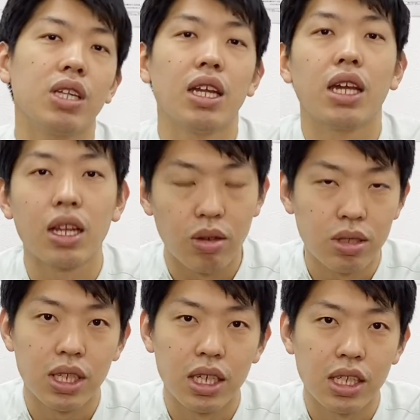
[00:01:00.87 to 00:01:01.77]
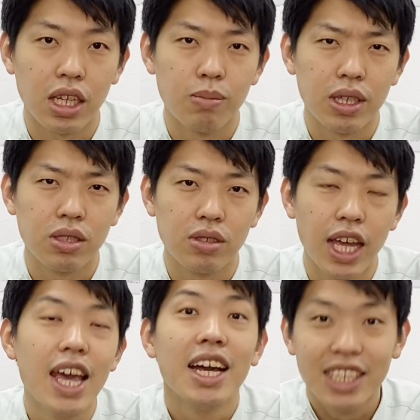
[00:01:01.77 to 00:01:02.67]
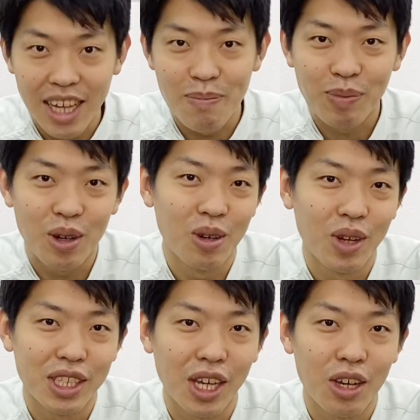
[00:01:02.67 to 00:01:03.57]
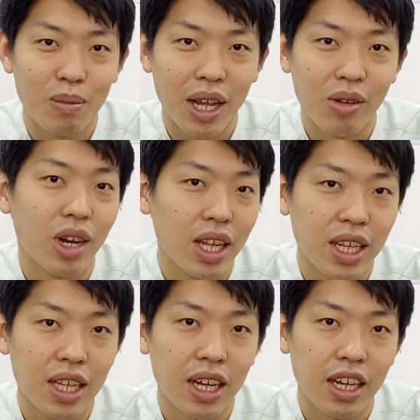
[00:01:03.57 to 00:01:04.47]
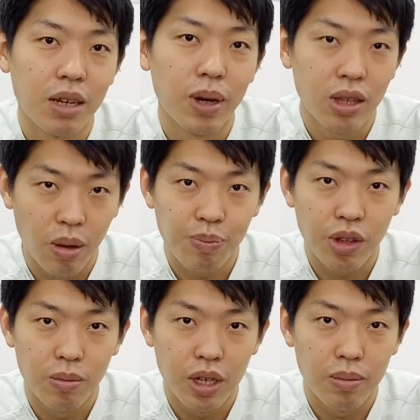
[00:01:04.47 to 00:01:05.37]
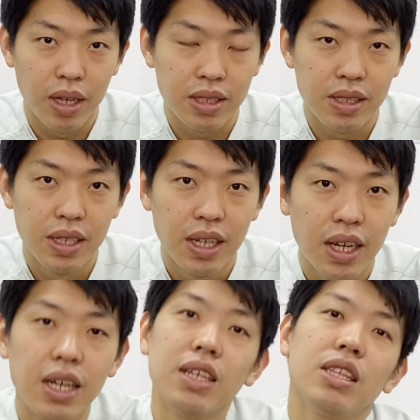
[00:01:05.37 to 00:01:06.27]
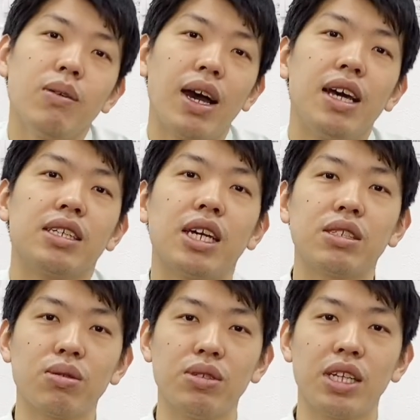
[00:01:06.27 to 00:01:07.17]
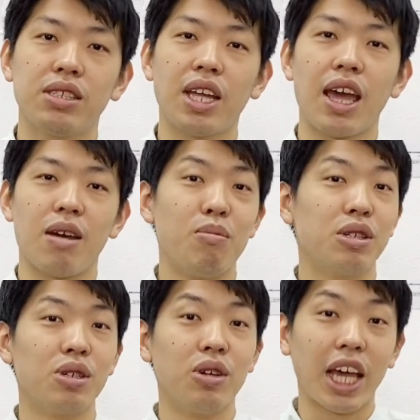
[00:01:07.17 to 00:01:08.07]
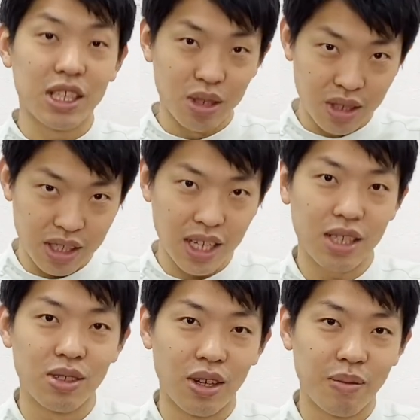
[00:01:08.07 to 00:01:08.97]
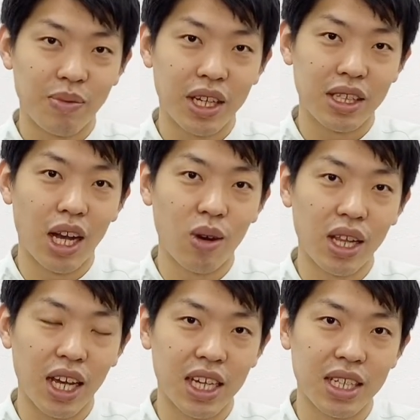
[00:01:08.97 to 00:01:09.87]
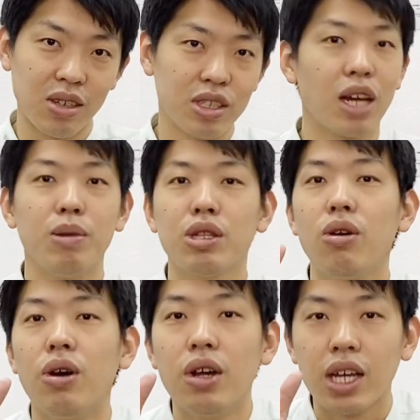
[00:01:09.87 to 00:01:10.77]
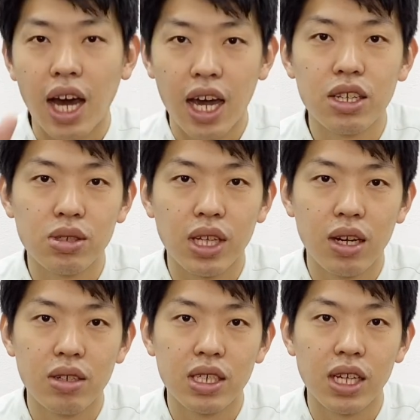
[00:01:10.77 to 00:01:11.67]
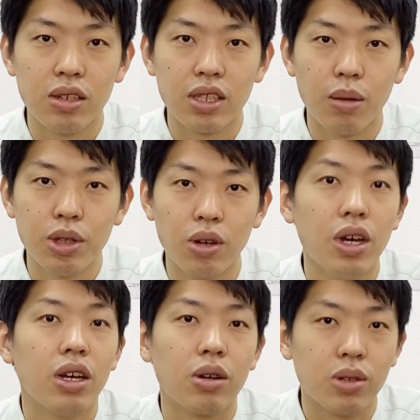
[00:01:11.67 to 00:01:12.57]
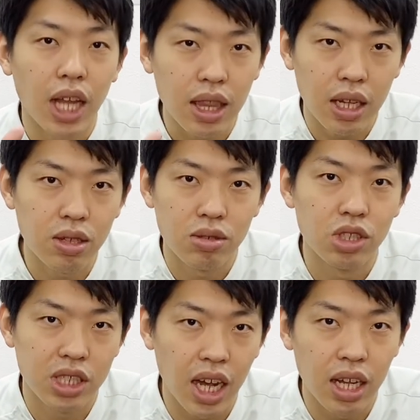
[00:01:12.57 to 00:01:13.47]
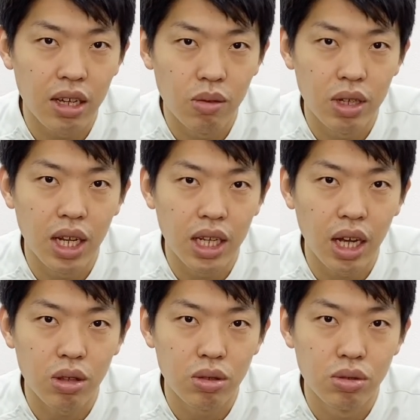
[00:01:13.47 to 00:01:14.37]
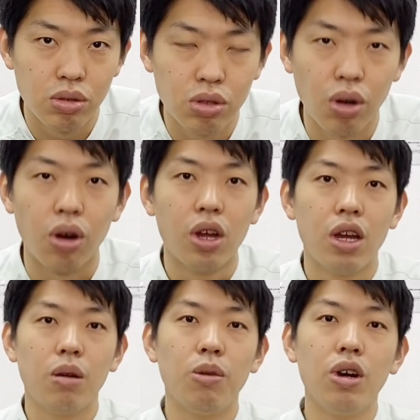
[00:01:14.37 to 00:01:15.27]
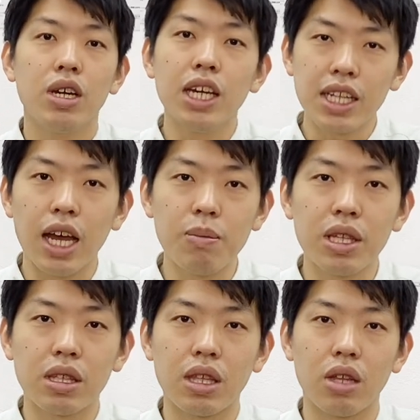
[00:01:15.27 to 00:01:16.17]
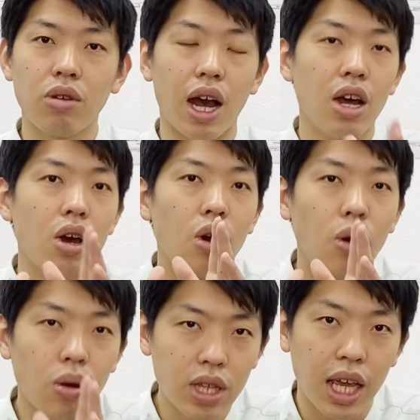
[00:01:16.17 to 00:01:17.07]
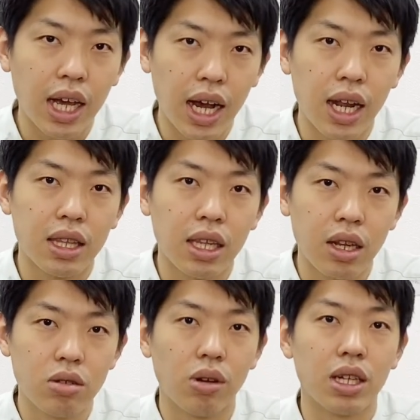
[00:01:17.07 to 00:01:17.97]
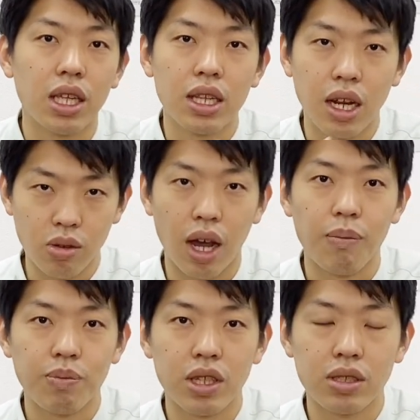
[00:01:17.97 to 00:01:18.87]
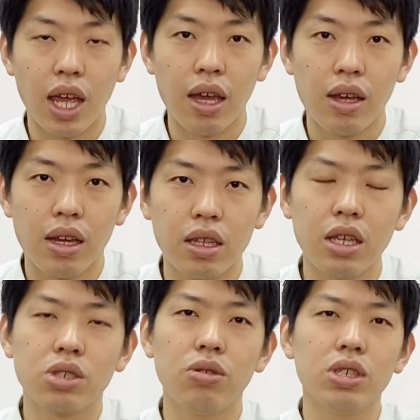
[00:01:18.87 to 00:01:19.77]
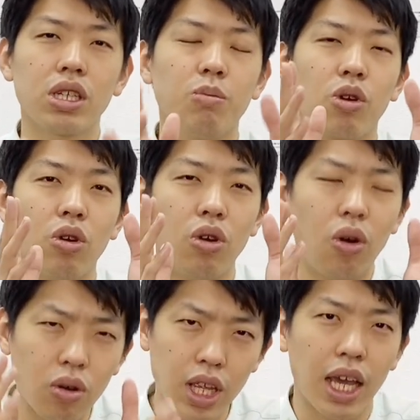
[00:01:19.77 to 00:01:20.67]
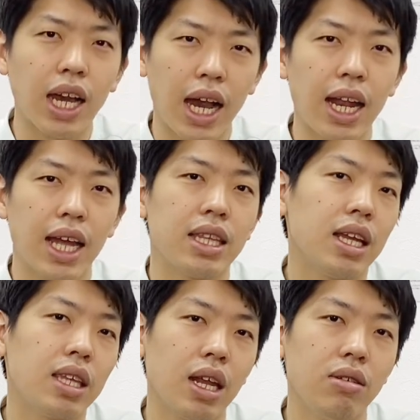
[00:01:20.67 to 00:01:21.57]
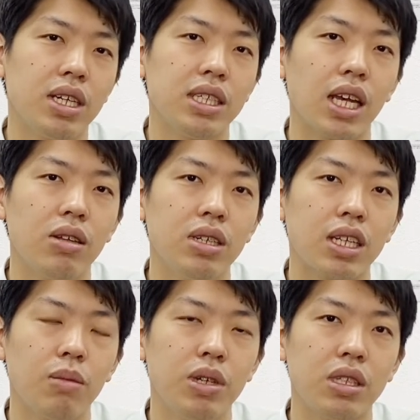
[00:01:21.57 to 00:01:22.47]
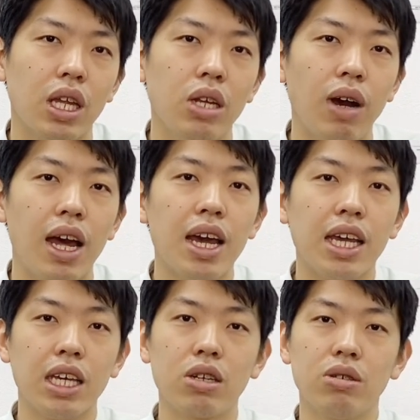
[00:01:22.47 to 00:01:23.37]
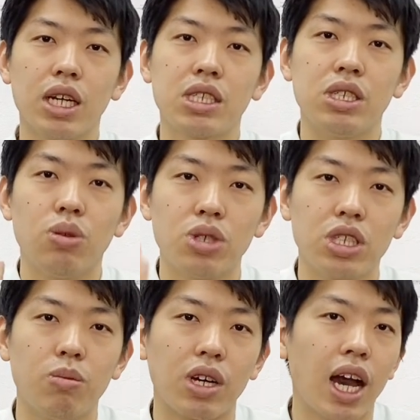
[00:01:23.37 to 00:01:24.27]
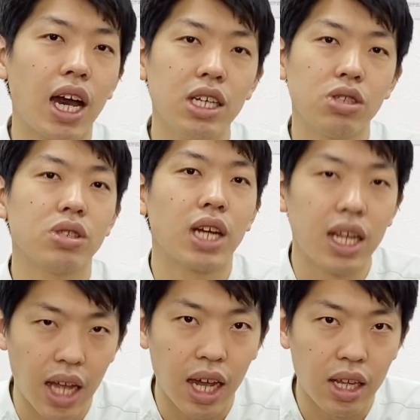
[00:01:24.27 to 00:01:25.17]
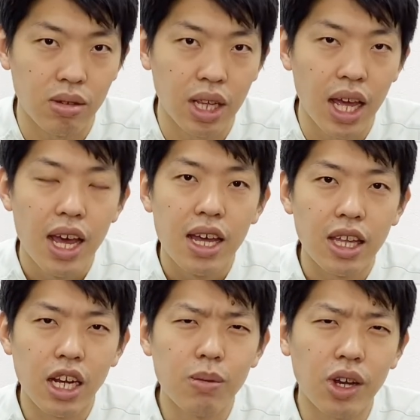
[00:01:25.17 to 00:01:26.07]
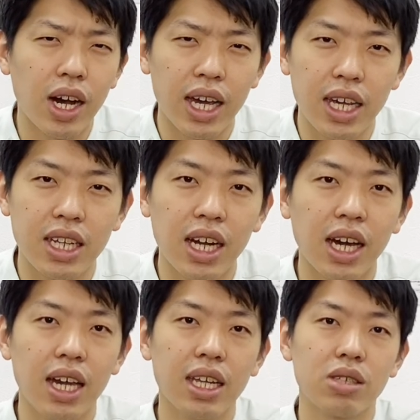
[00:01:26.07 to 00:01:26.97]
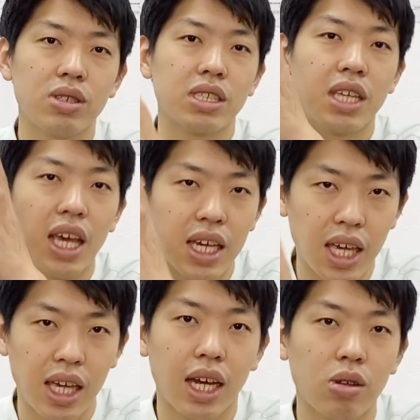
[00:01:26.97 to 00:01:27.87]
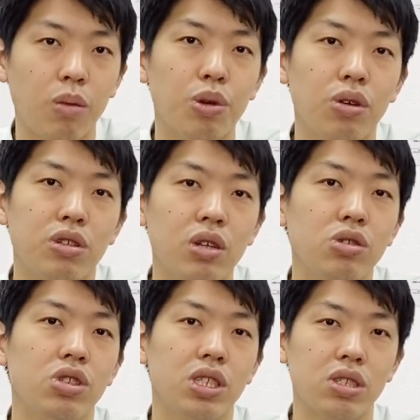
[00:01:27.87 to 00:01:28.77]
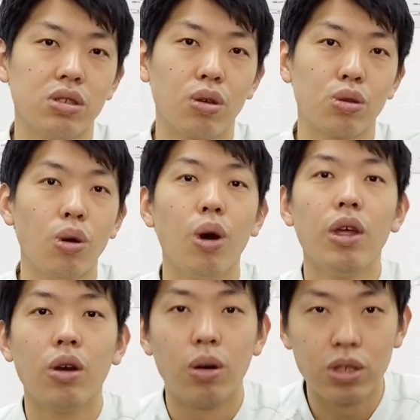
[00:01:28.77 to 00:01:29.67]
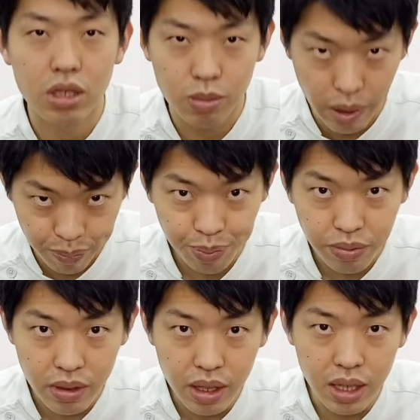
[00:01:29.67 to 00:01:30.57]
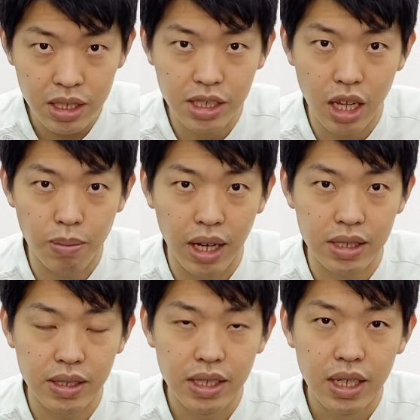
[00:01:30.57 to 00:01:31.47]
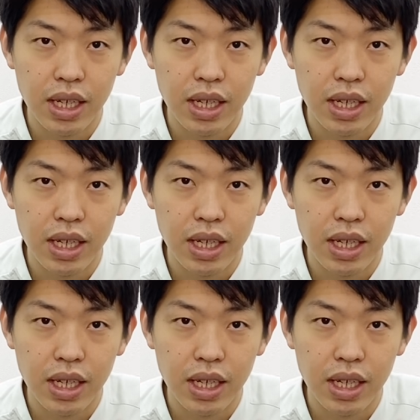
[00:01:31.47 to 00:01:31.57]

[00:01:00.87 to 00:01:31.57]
体的にお伝えしていきますので、ぜひ、この動画最後までご覧になっていただければなと思います。では、早速ですね、もうその結論ですね、その、治らない膝の痛みと解消される膝の痛みの、このたった一つの違いは何かというと、もう、痛みっていうのが、骨から出てるのか出てないのかですね。で、正直もう、この骨から出てる膝の痛みっていうのは、いくら治療しても解消されないので、なるべく早い段階でそういった整形外科とか病院っていうのを受診することをお勧めしています。